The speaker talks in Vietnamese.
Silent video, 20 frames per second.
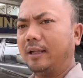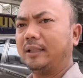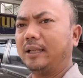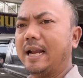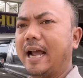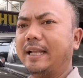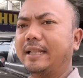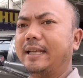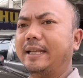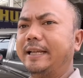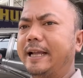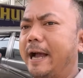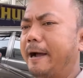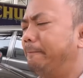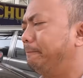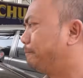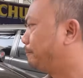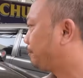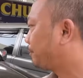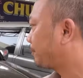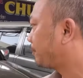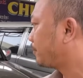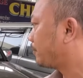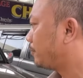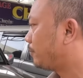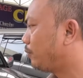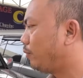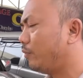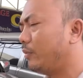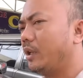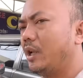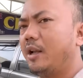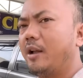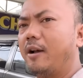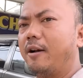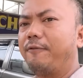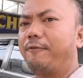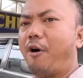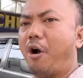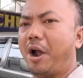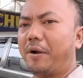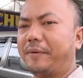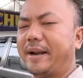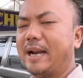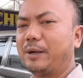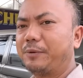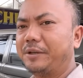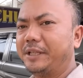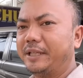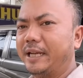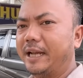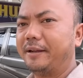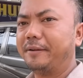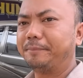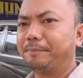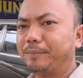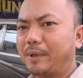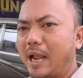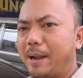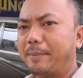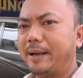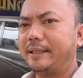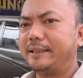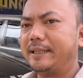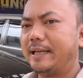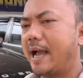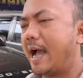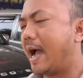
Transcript: từ đây thì uh, Ford Everest quý anh chị này em này thì